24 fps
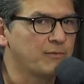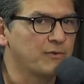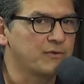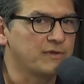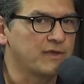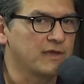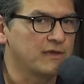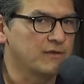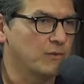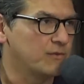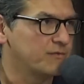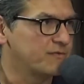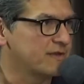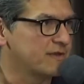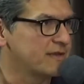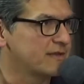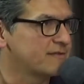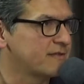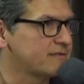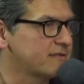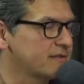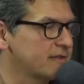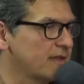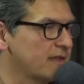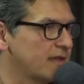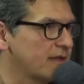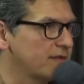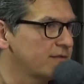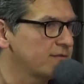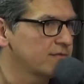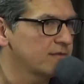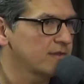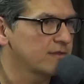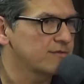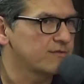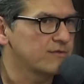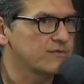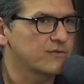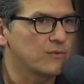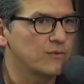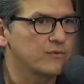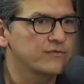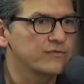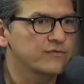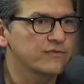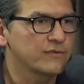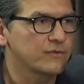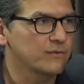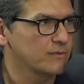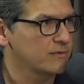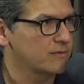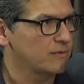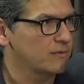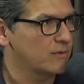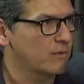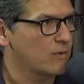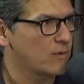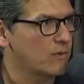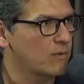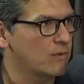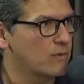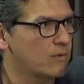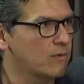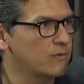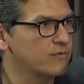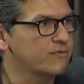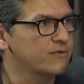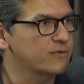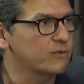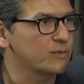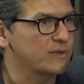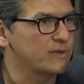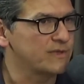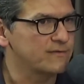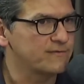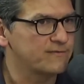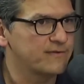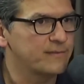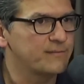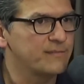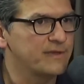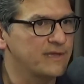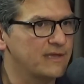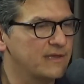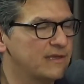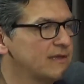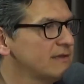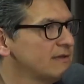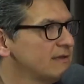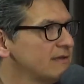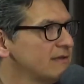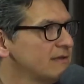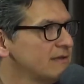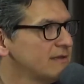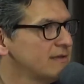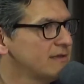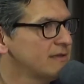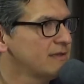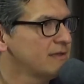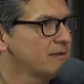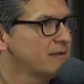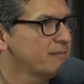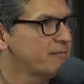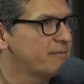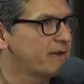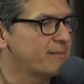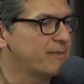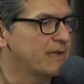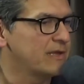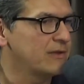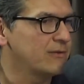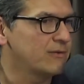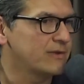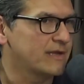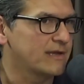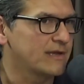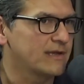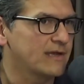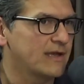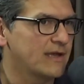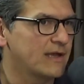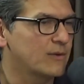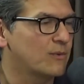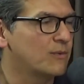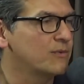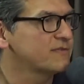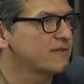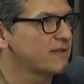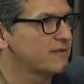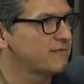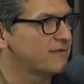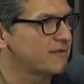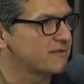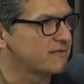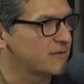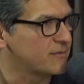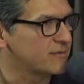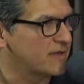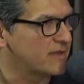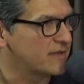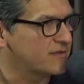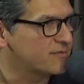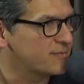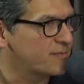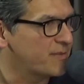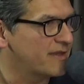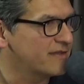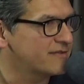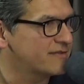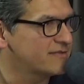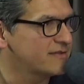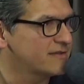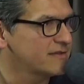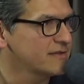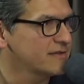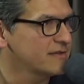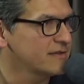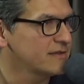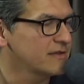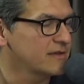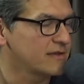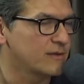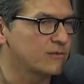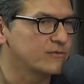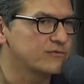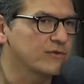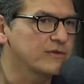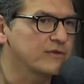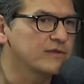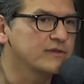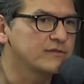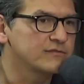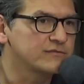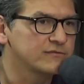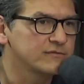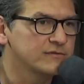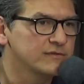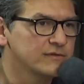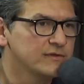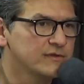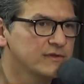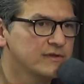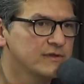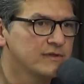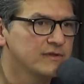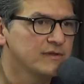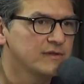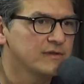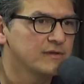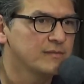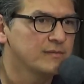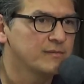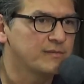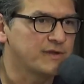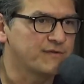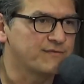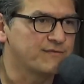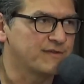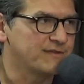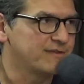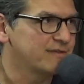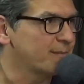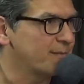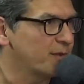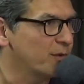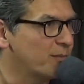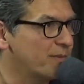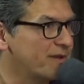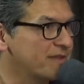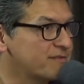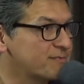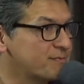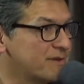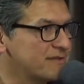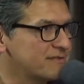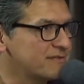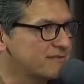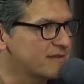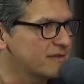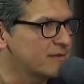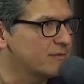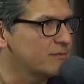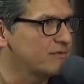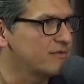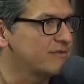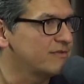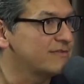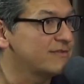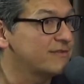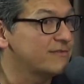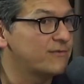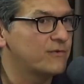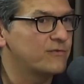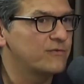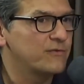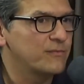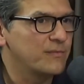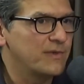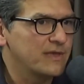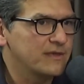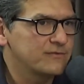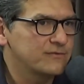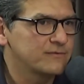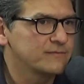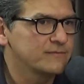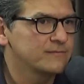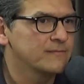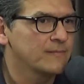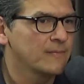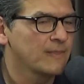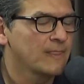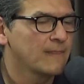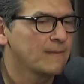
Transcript: Porque houve a necessidade da gente constitu constituir família para melhorar a conservação da espécie, e não só isso, para fazer também uma expansão, um desenvolvimento.